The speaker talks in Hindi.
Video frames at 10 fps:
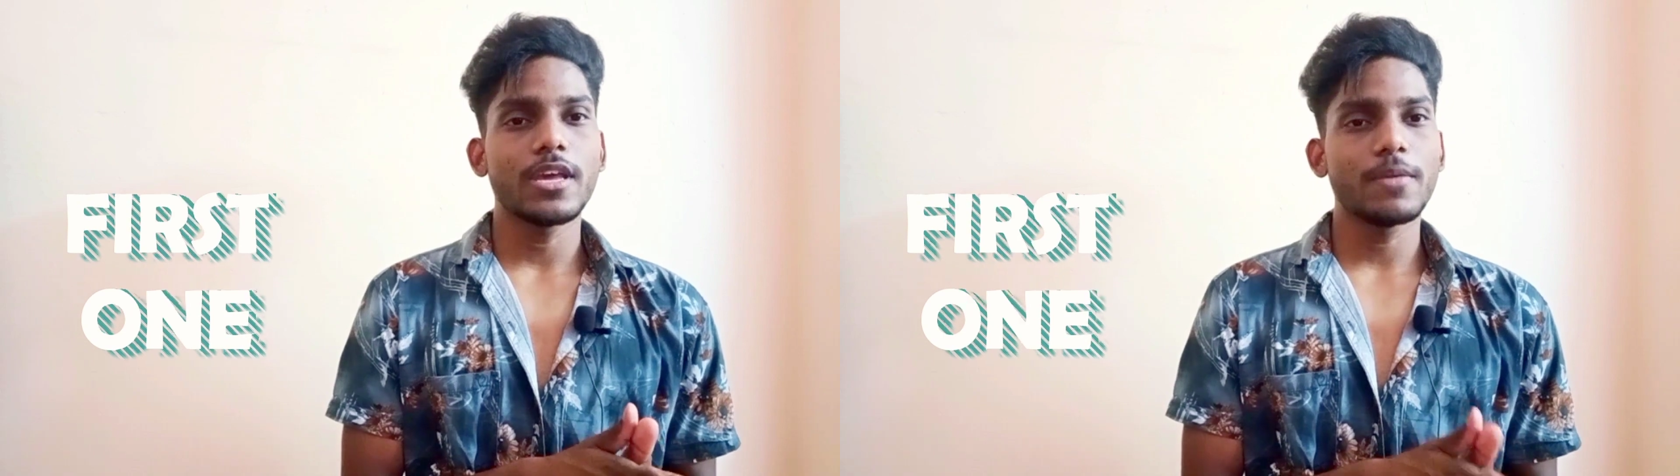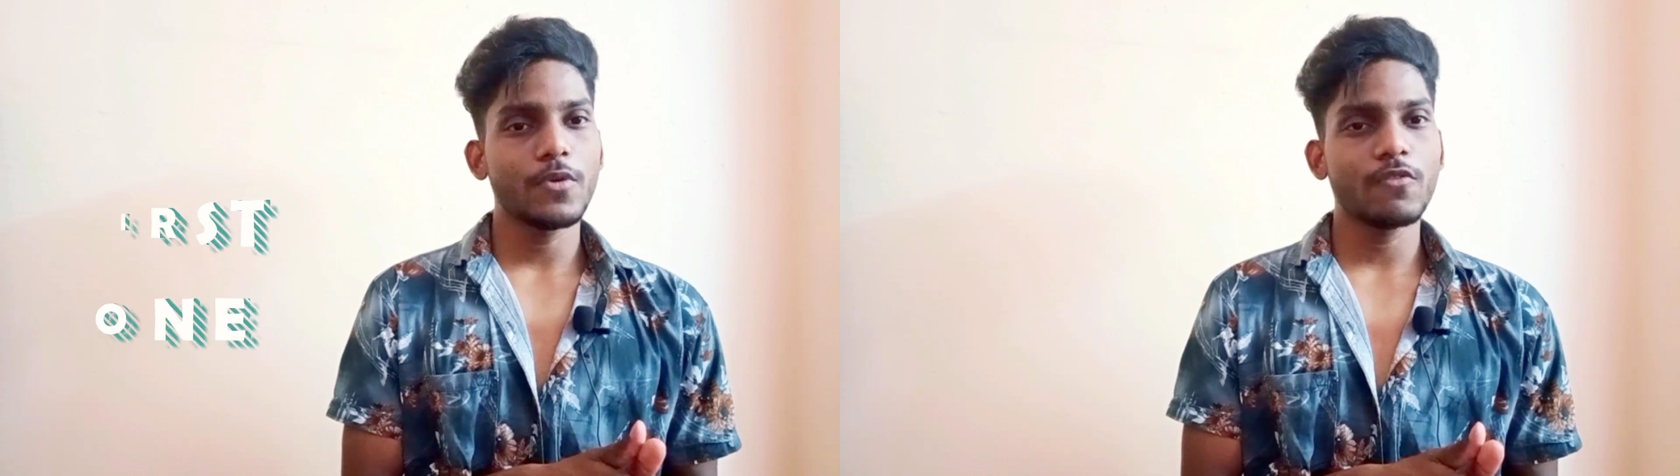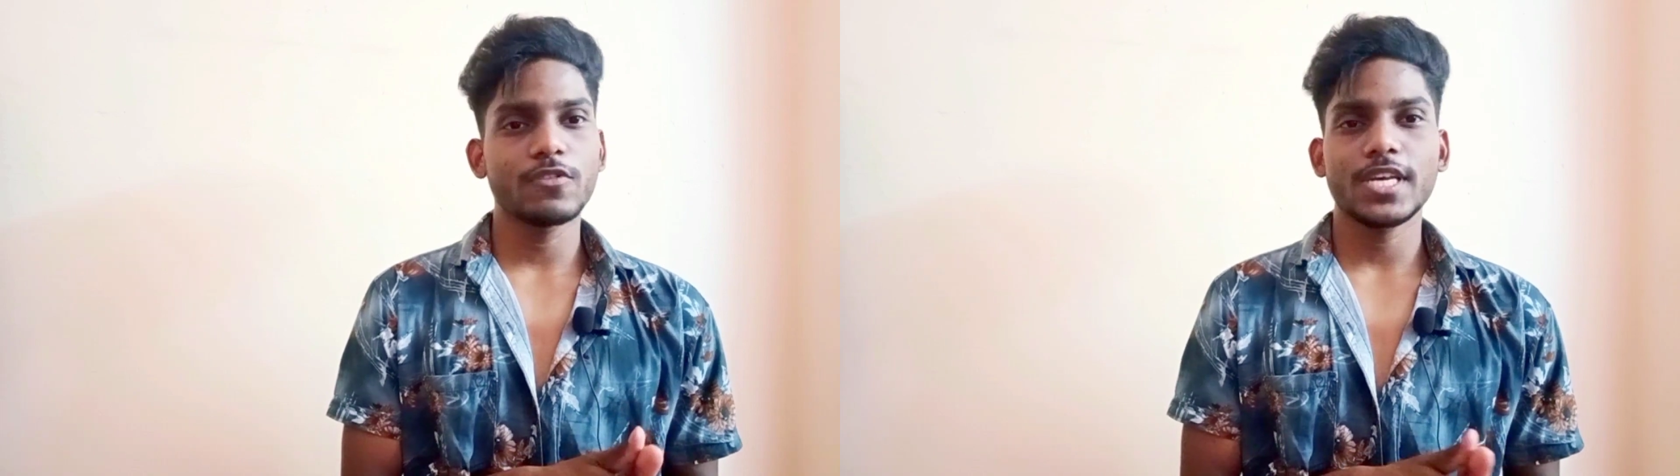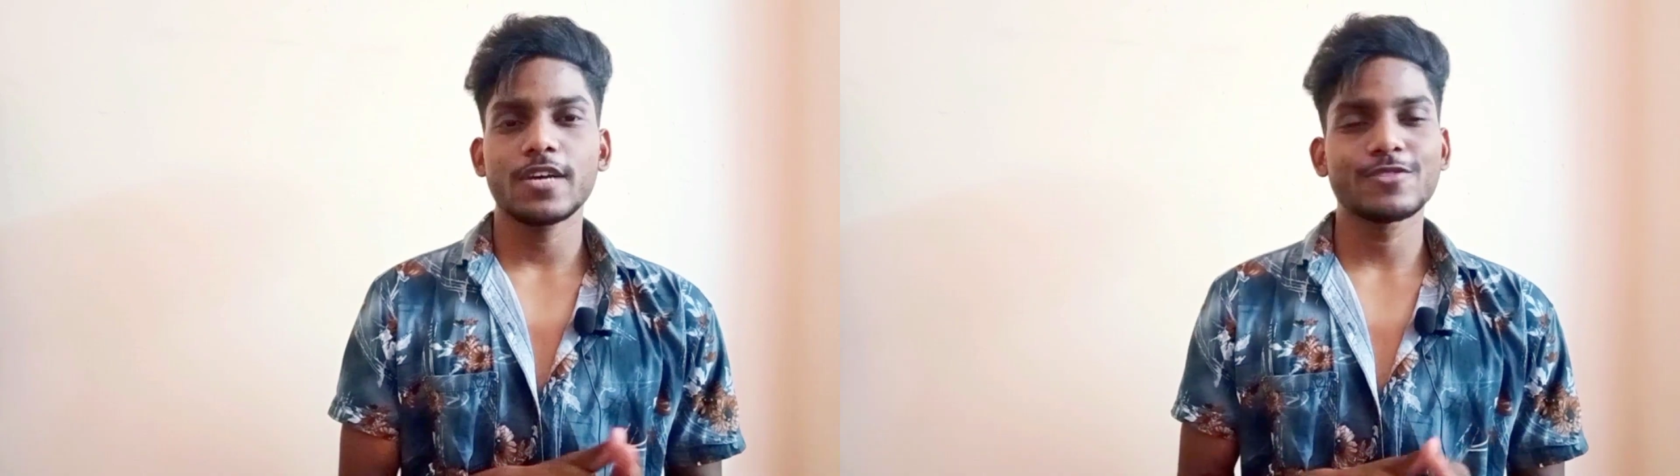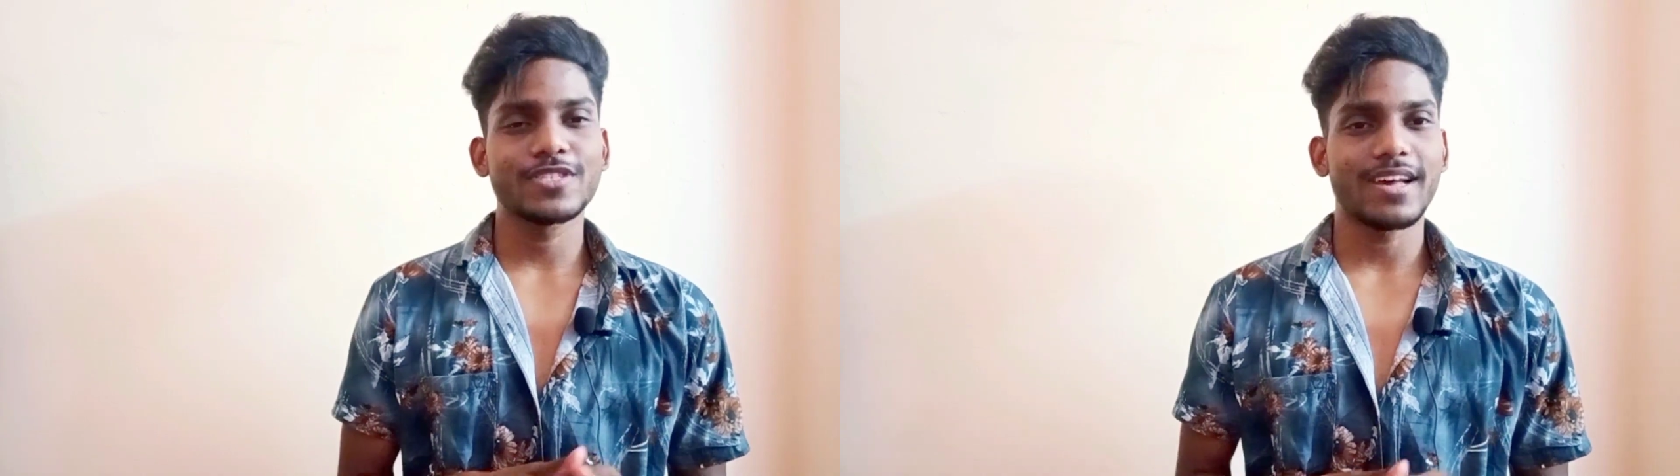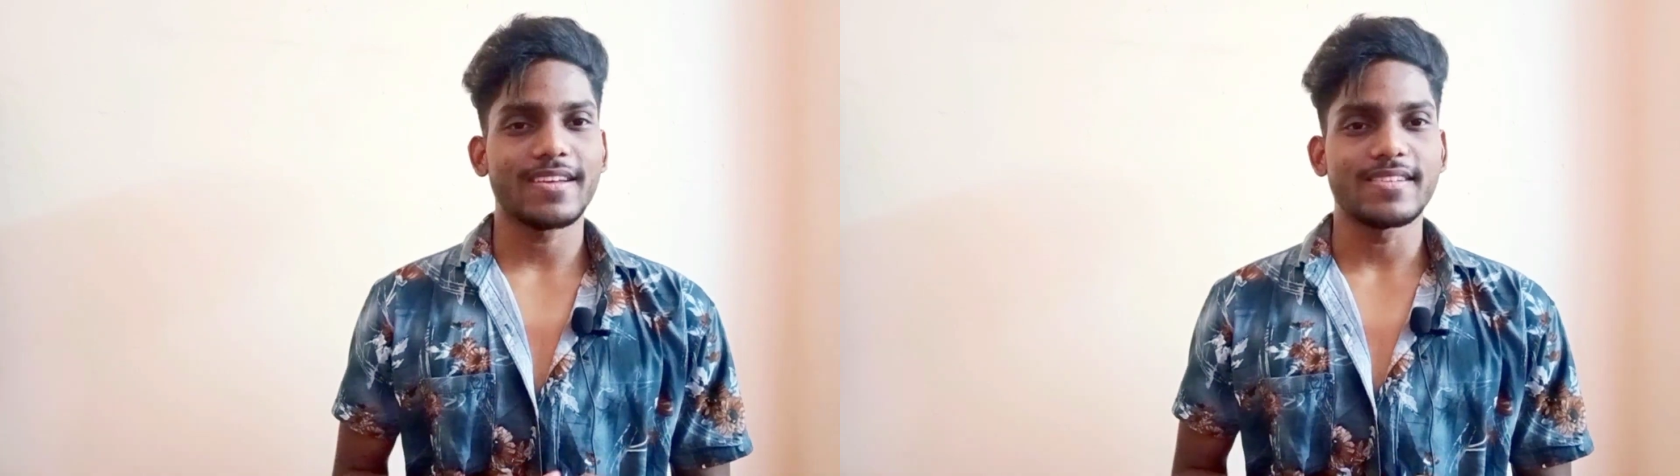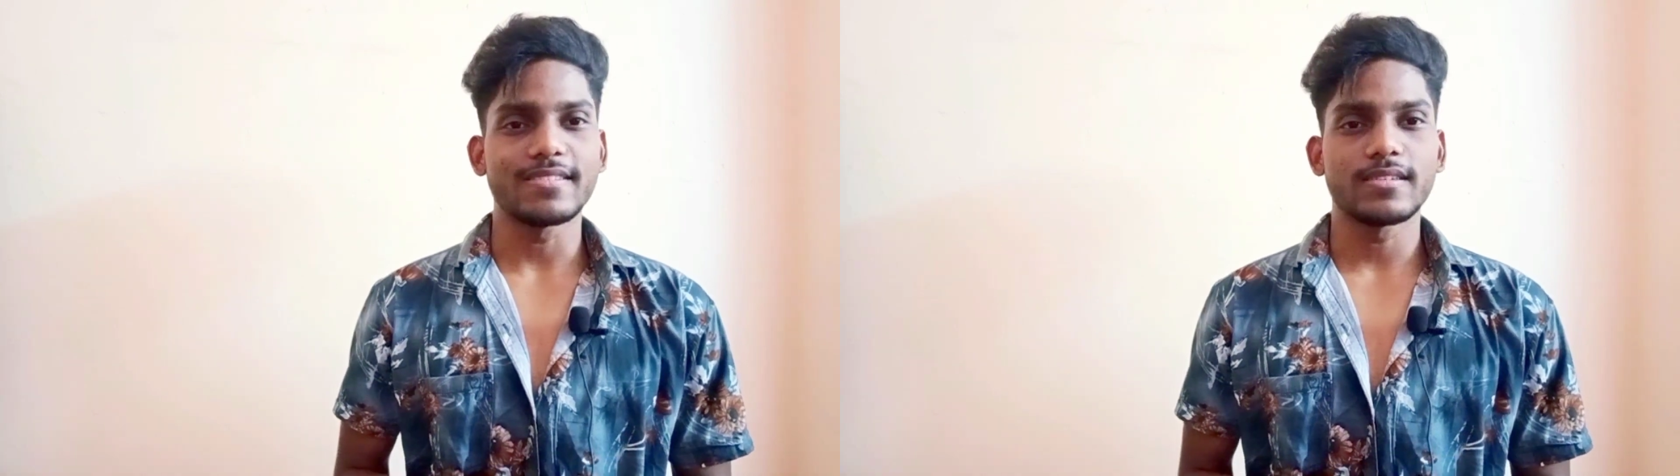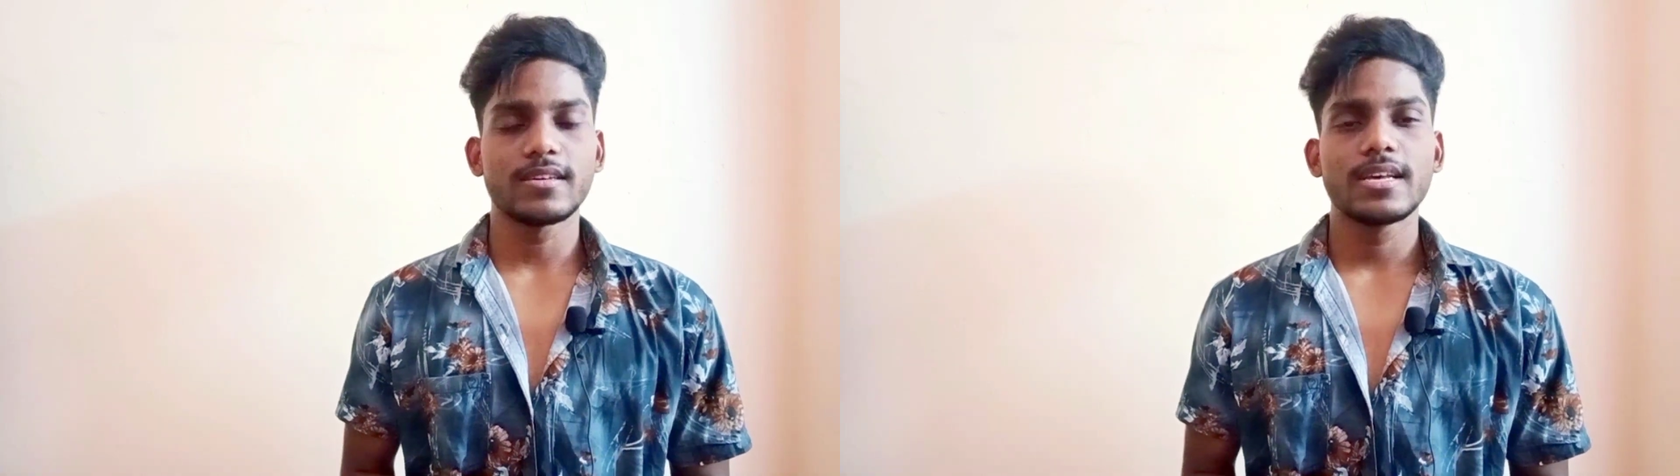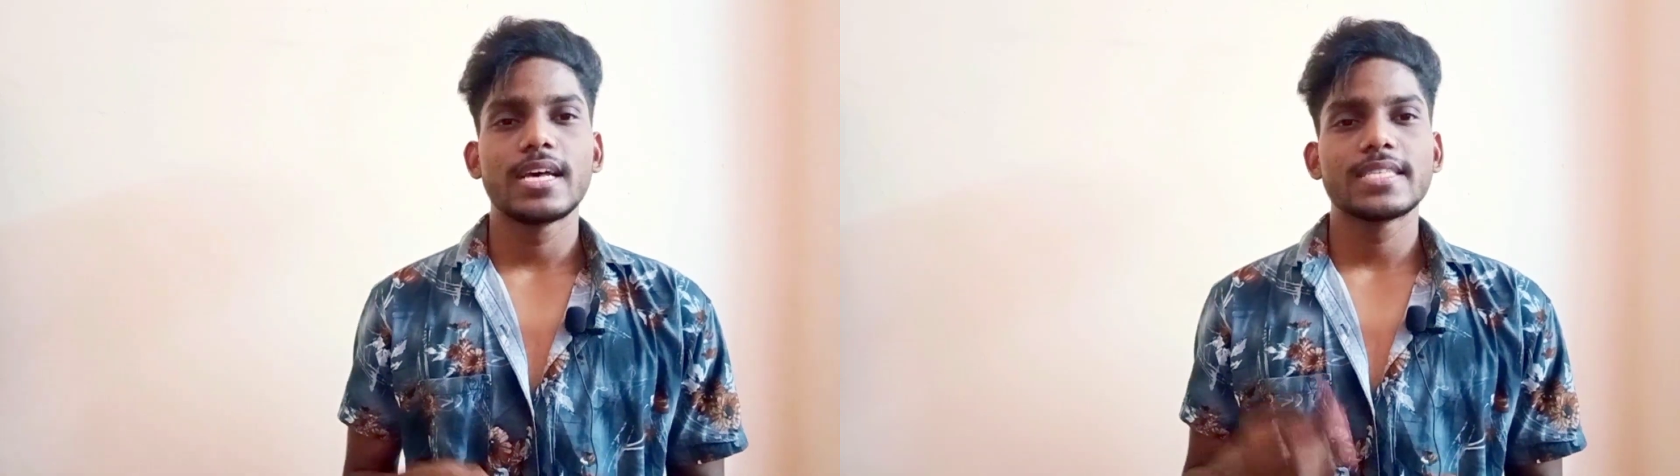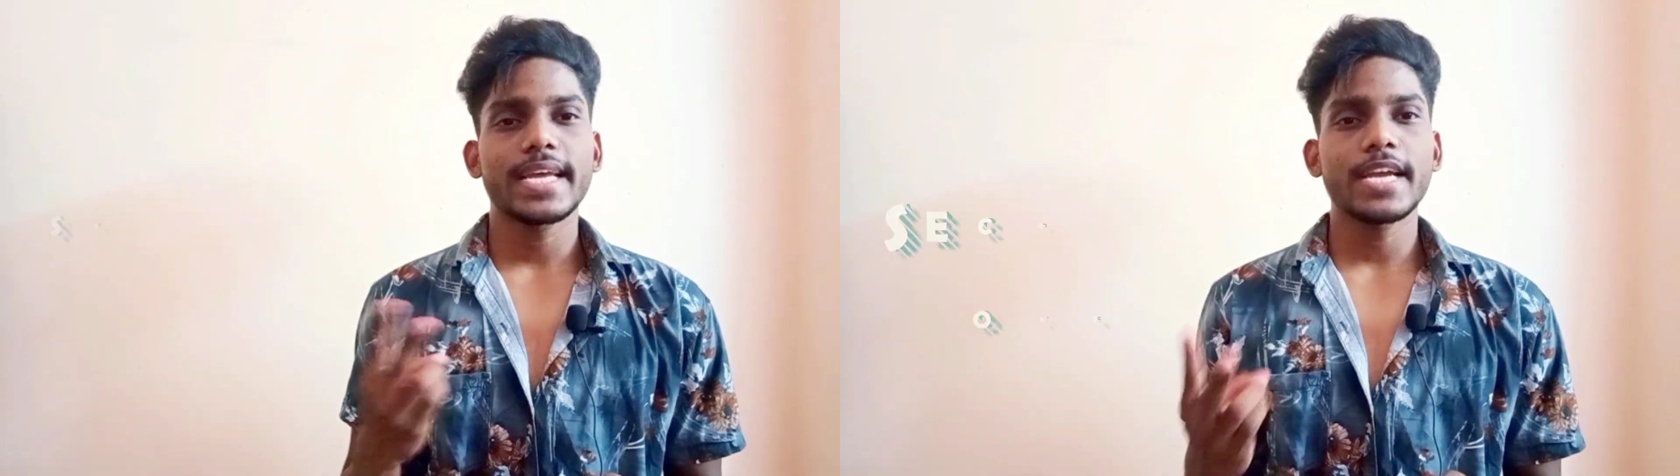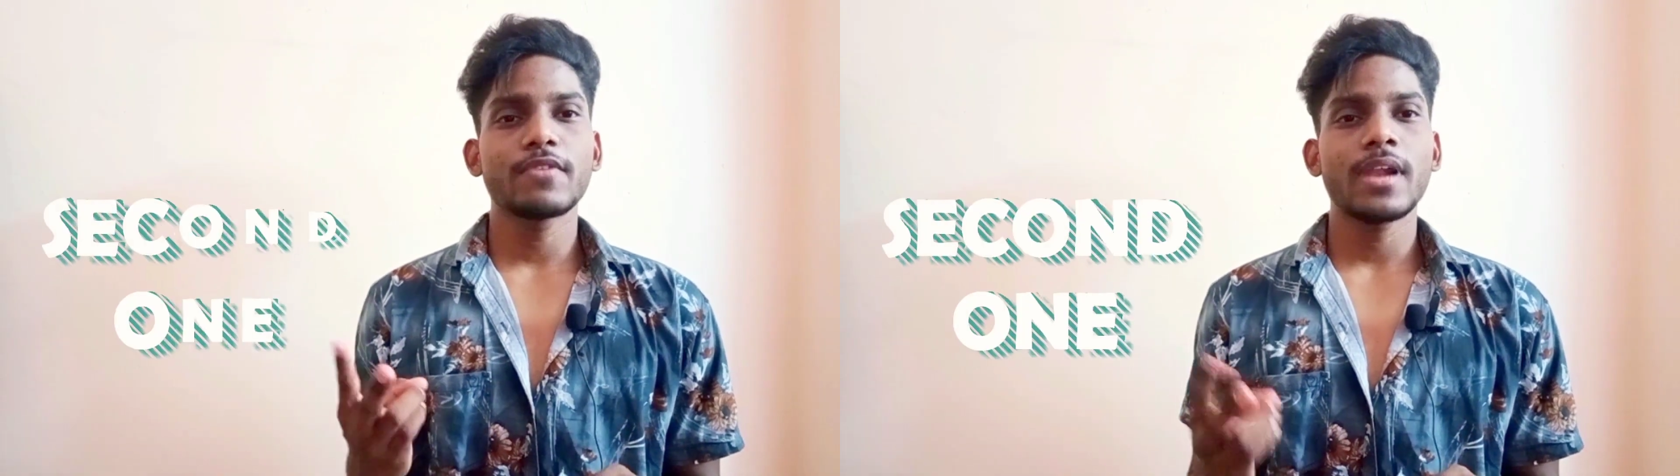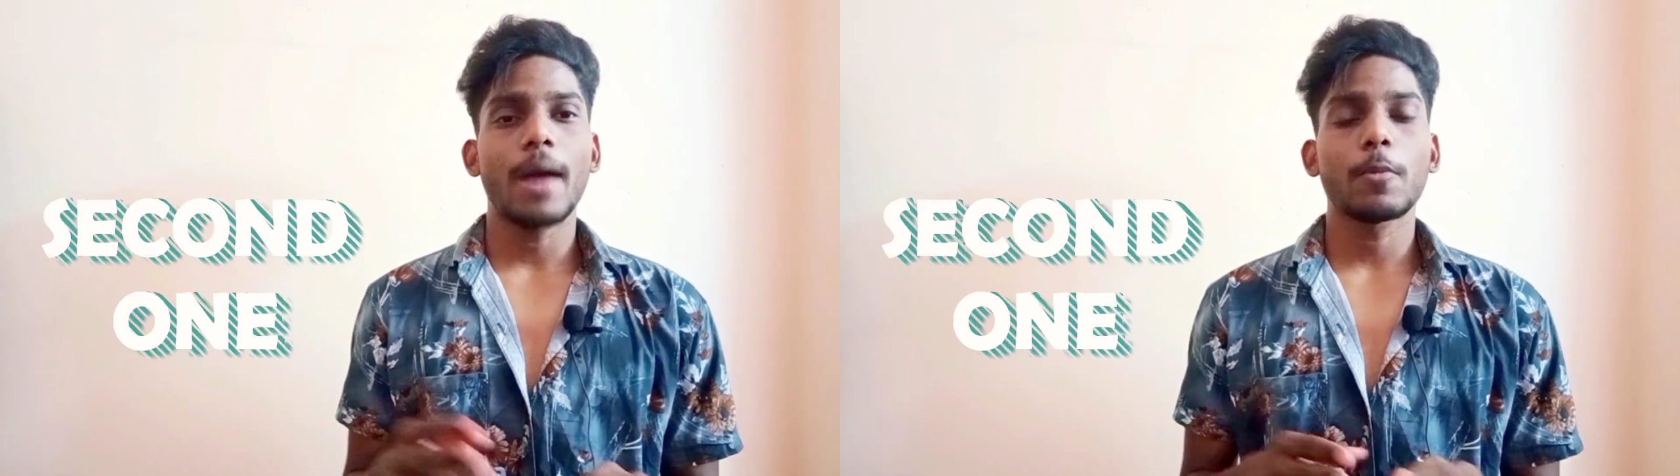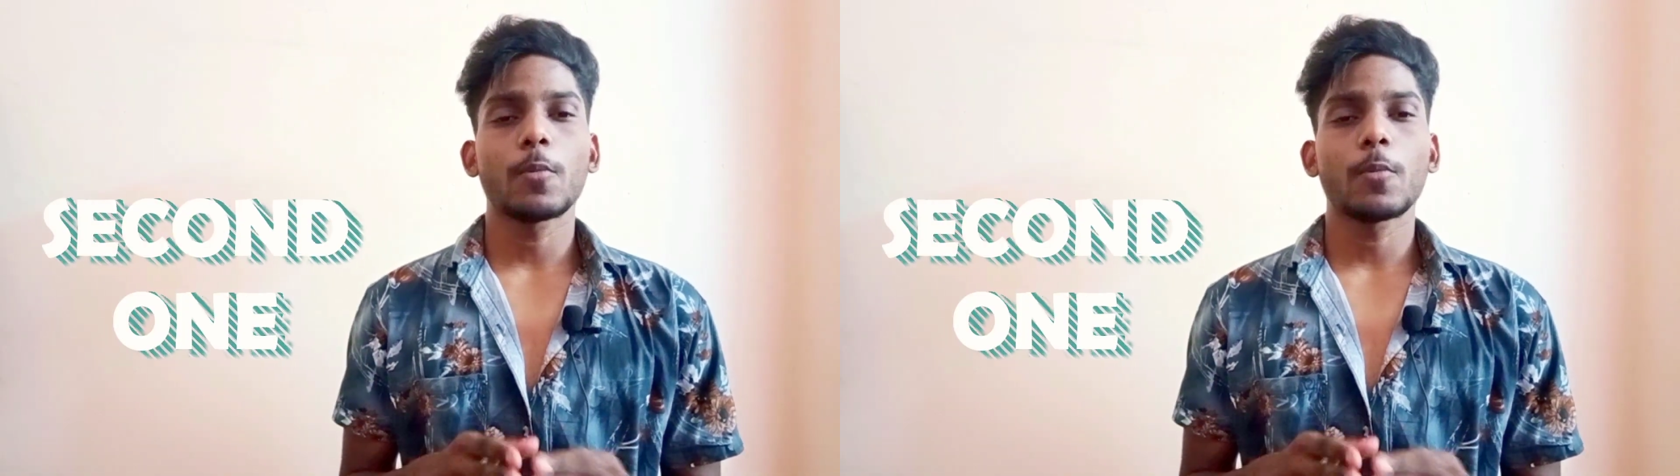इंप्रूव हो जाएगा कुछ साल के अंदर सेकेंड वन आपको